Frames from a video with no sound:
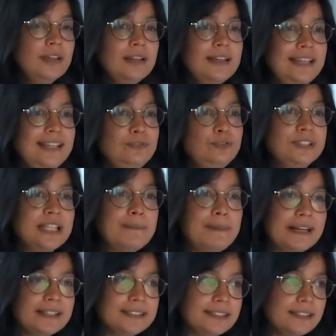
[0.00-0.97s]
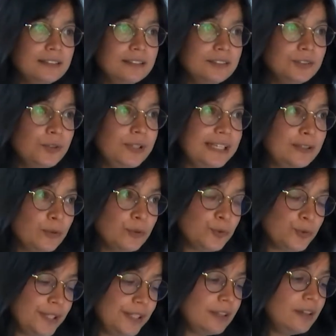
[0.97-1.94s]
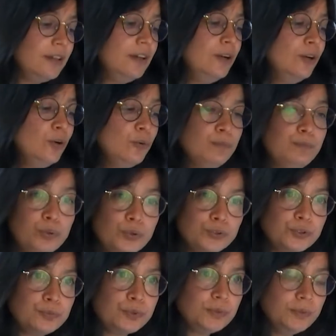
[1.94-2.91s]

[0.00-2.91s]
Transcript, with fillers: Il vous appartient de les conduire pour de bon.